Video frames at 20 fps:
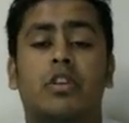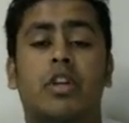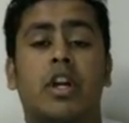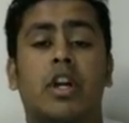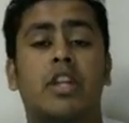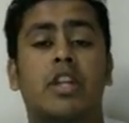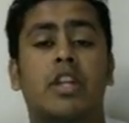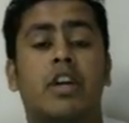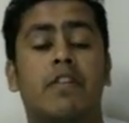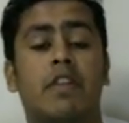
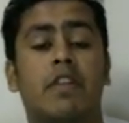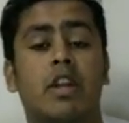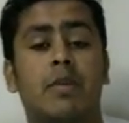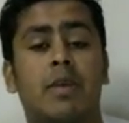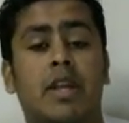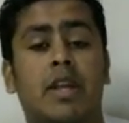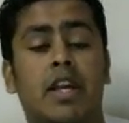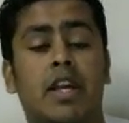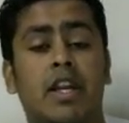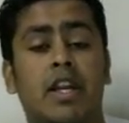थर्टी सेवेंटी
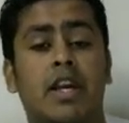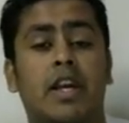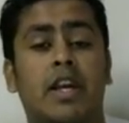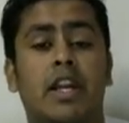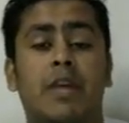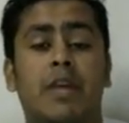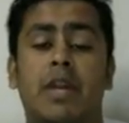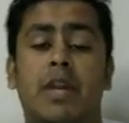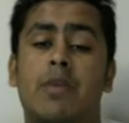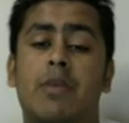पे खेलने के
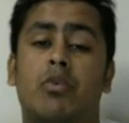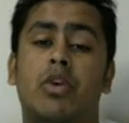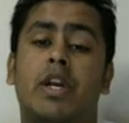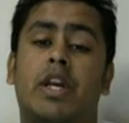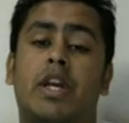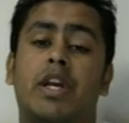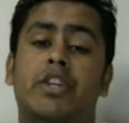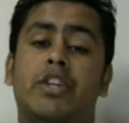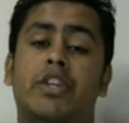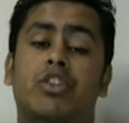लिए मैंने आपको
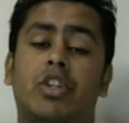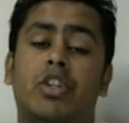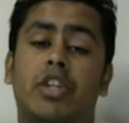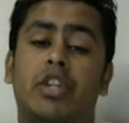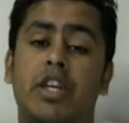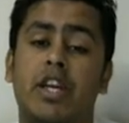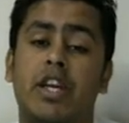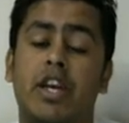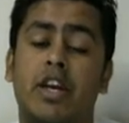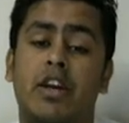एक कंडीशन
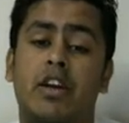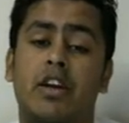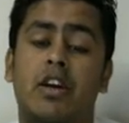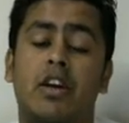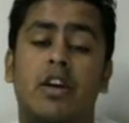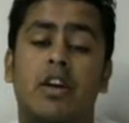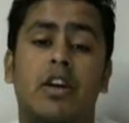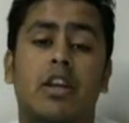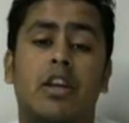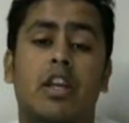दी है
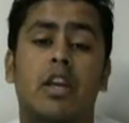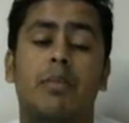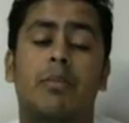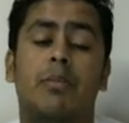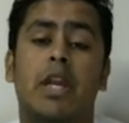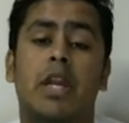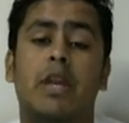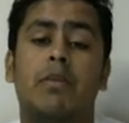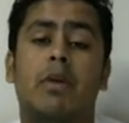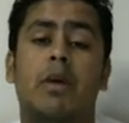कि
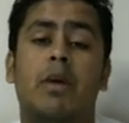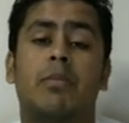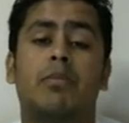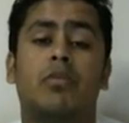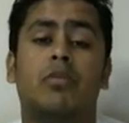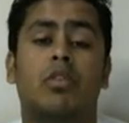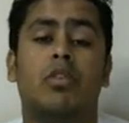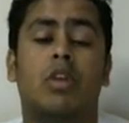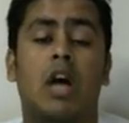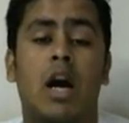
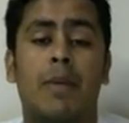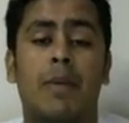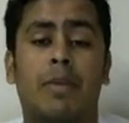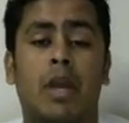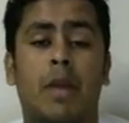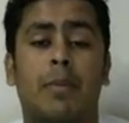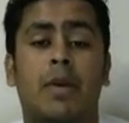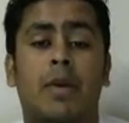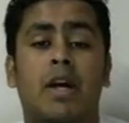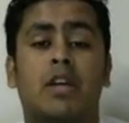मिनिमम
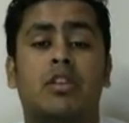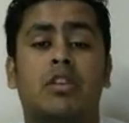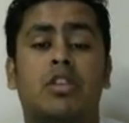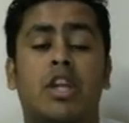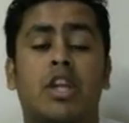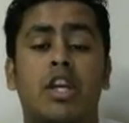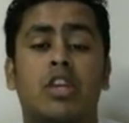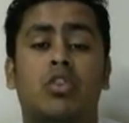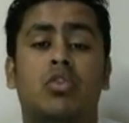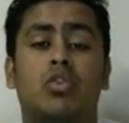आपके पास
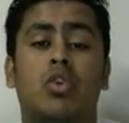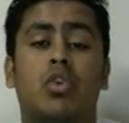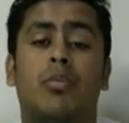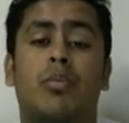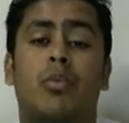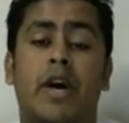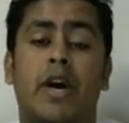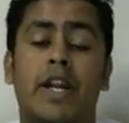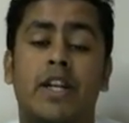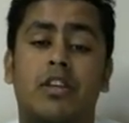तेईस सौ
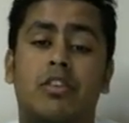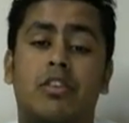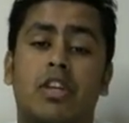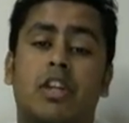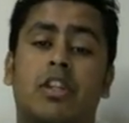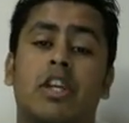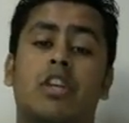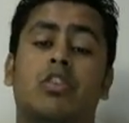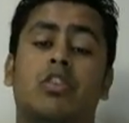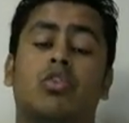पॉइंट्स
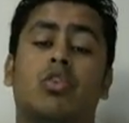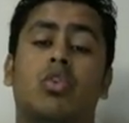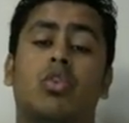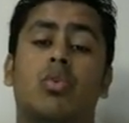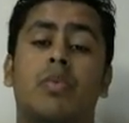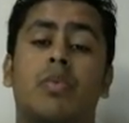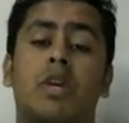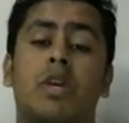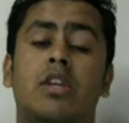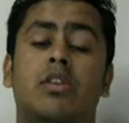या तेईस सौ
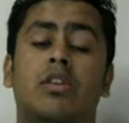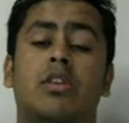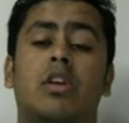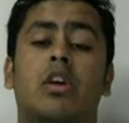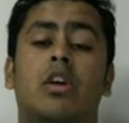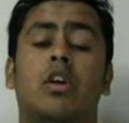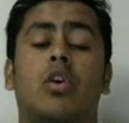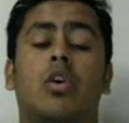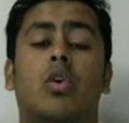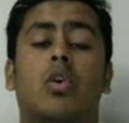रुपीज
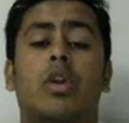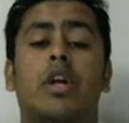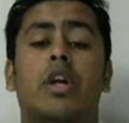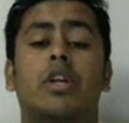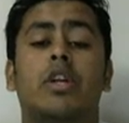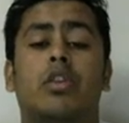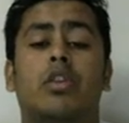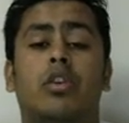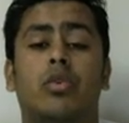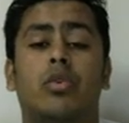
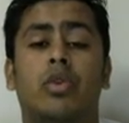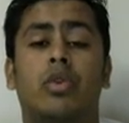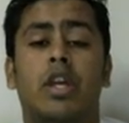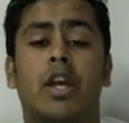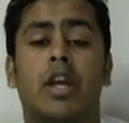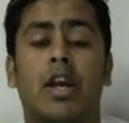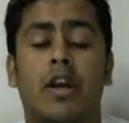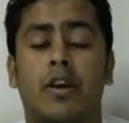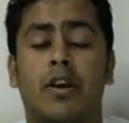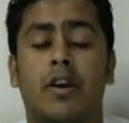होने जरूरी
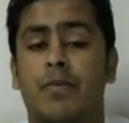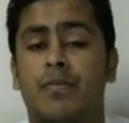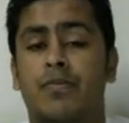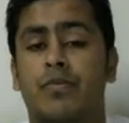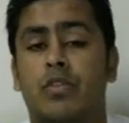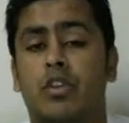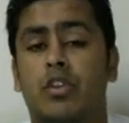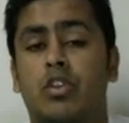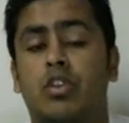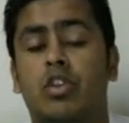है
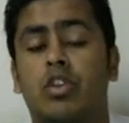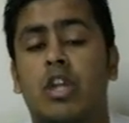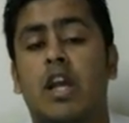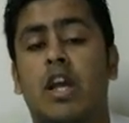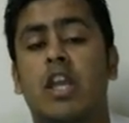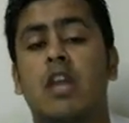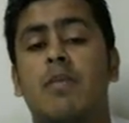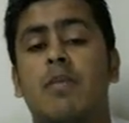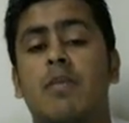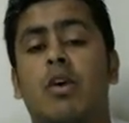
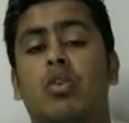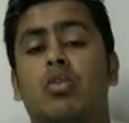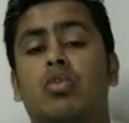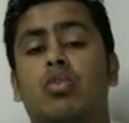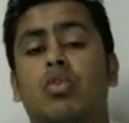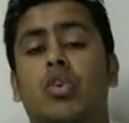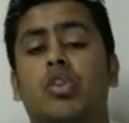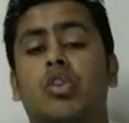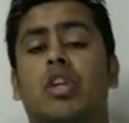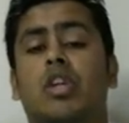ताकि मैं
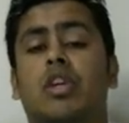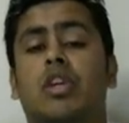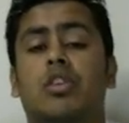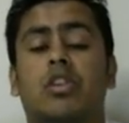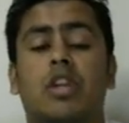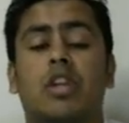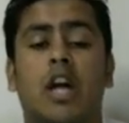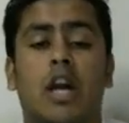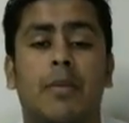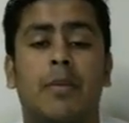उसको दस
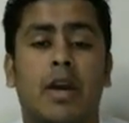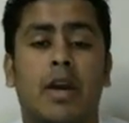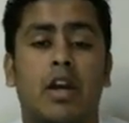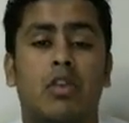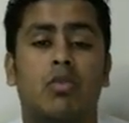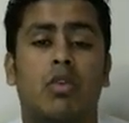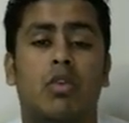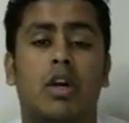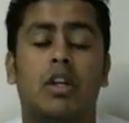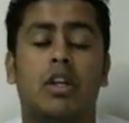हजार में
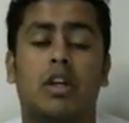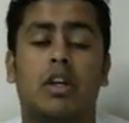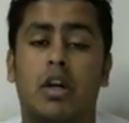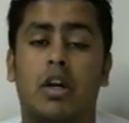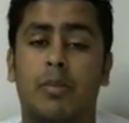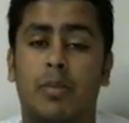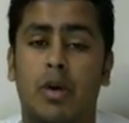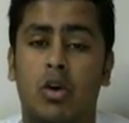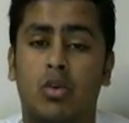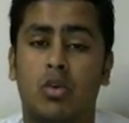कन्वर्ट
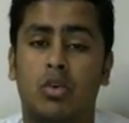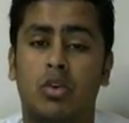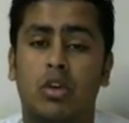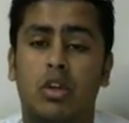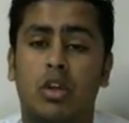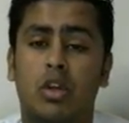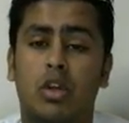कर पाऊं